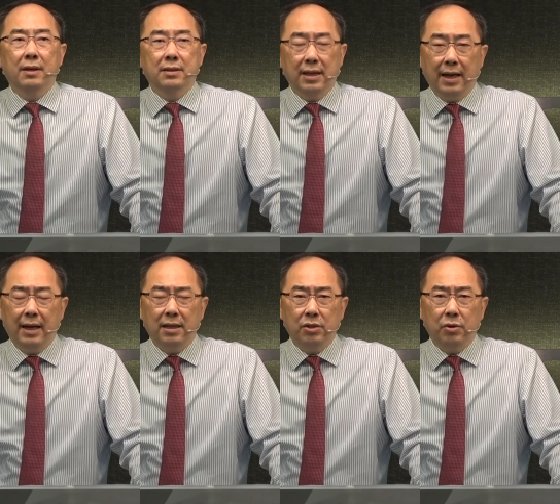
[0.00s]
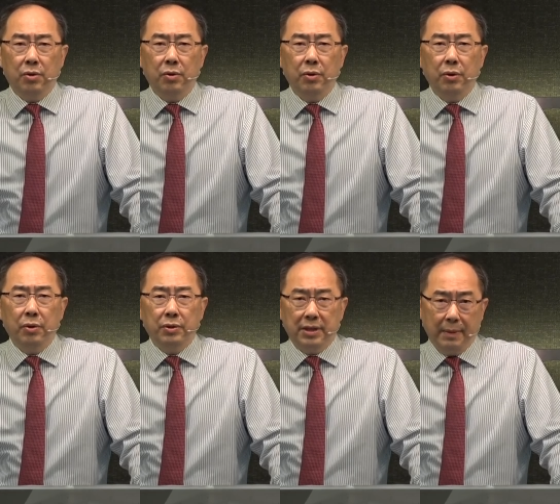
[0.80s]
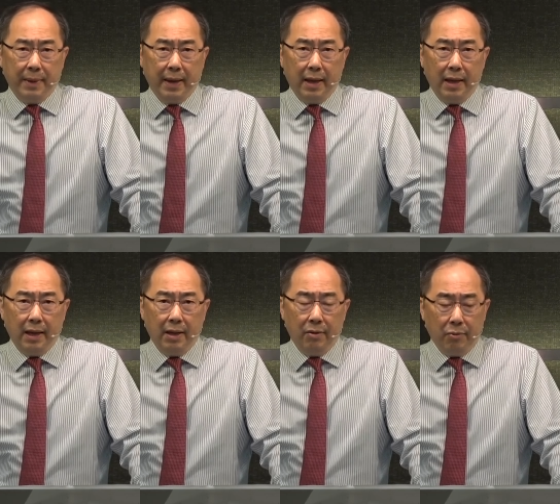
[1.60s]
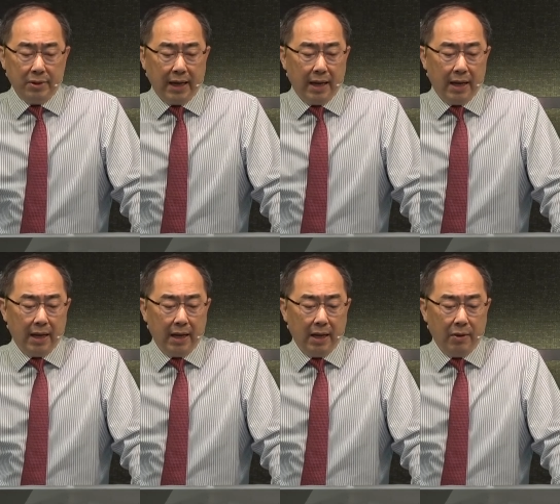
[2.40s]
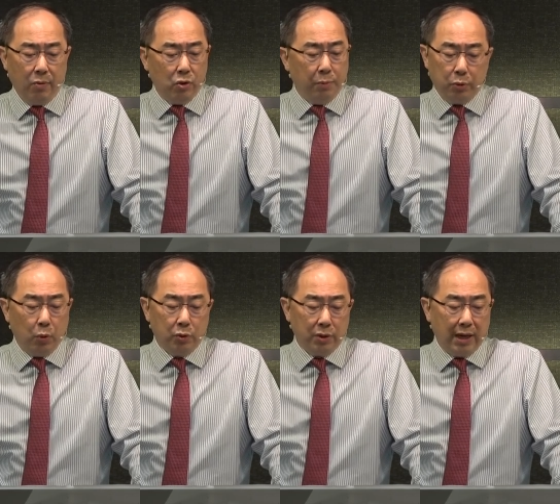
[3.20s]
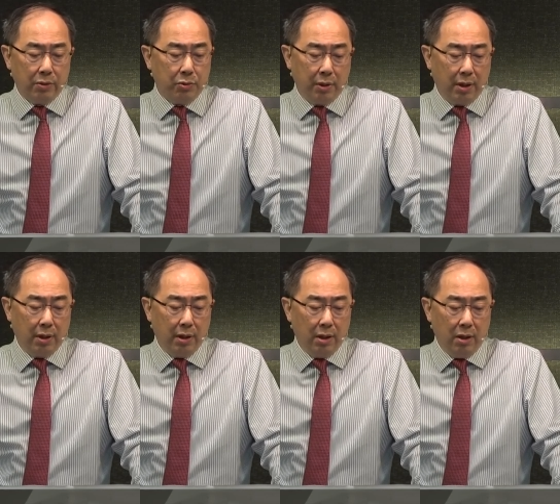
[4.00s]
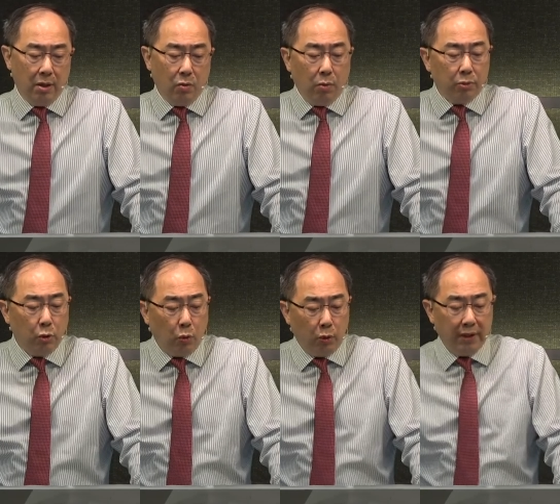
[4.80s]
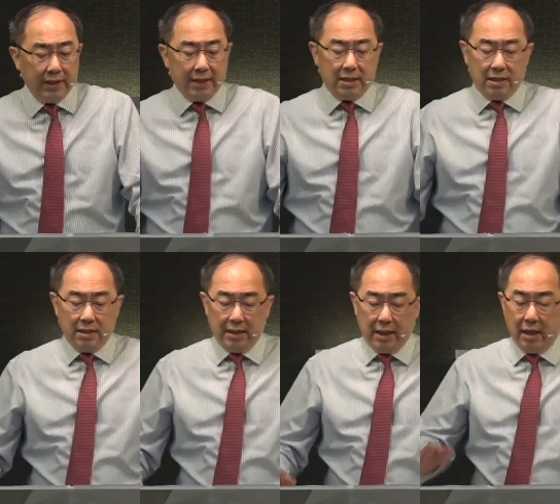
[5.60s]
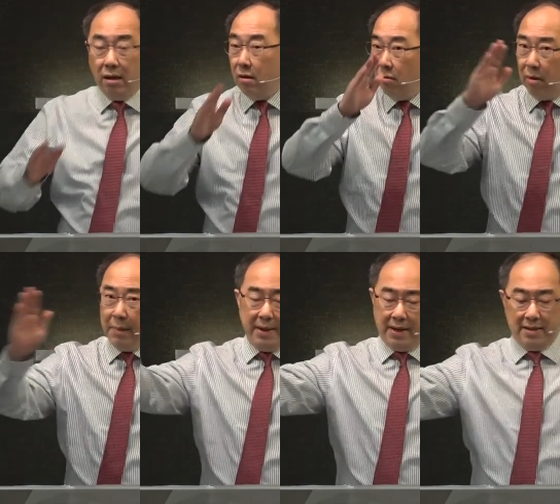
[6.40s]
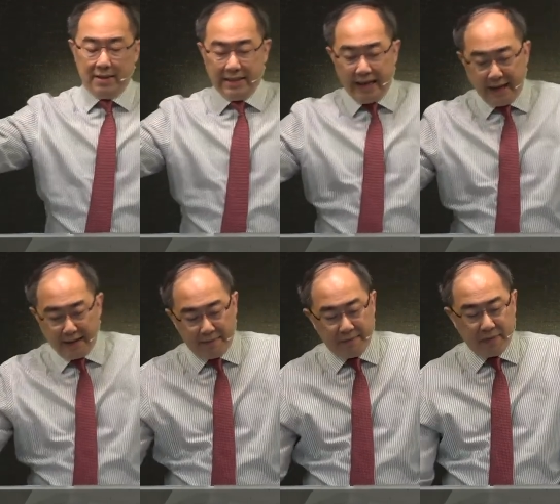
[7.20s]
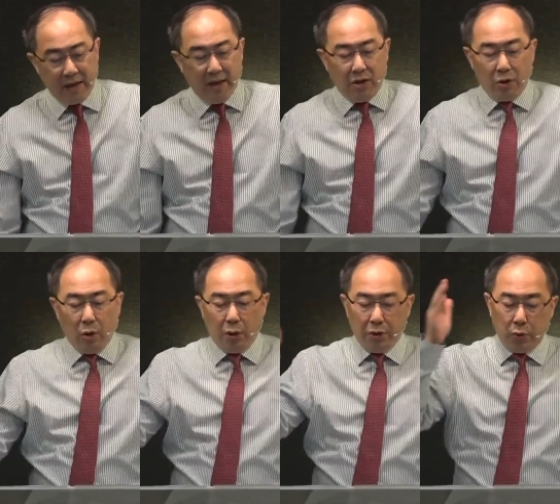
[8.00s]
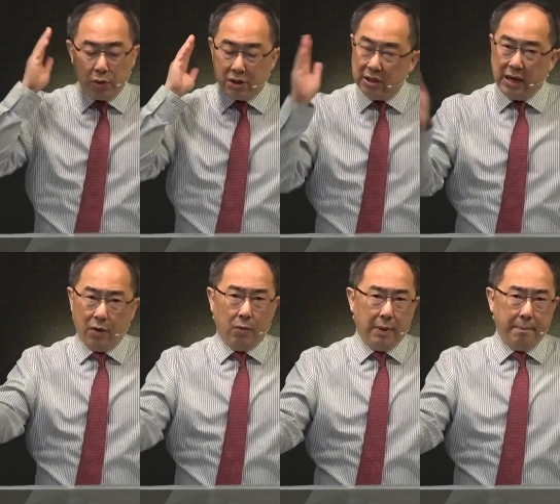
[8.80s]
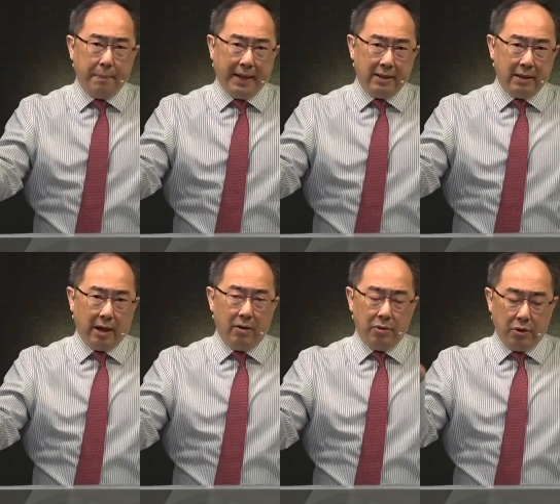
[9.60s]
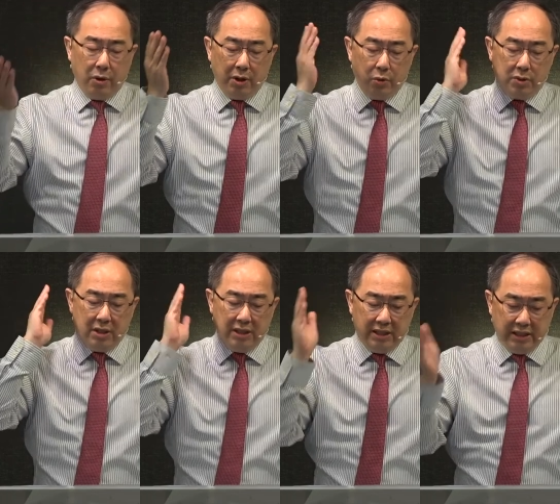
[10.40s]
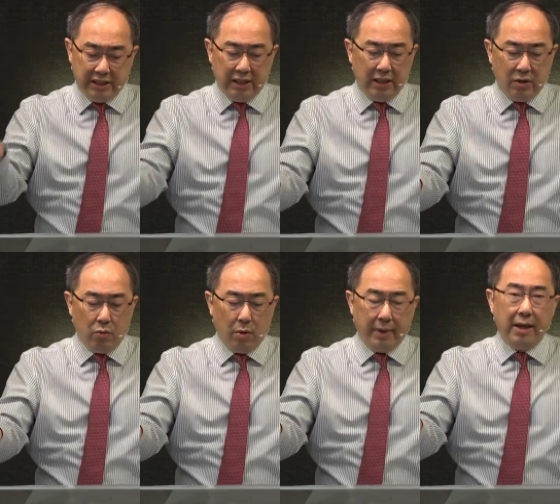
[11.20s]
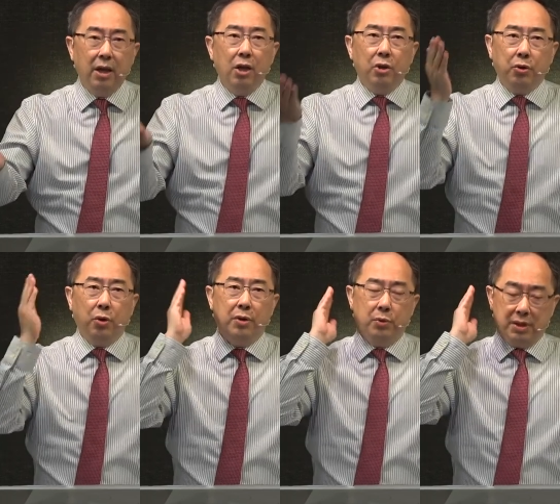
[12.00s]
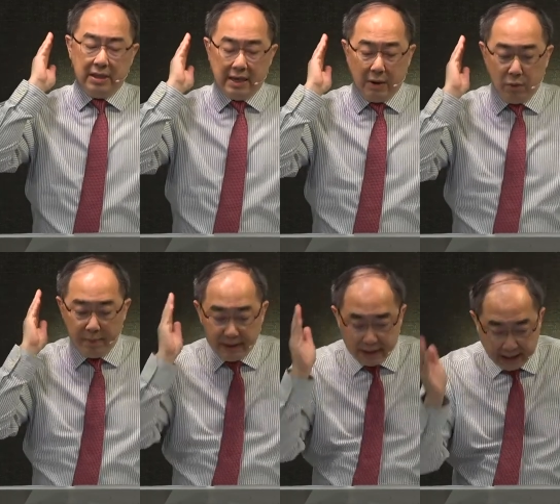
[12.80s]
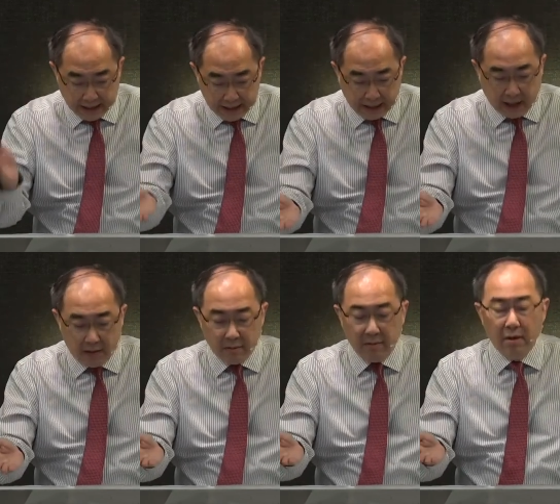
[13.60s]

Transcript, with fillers: 亲爱的弟兄姐妹，我想我就不多说下去了。我们所活的这个世界外面很脏，有很多事让我们绊倒，有很多事情吸引我们，有很多事情让我们跌倒。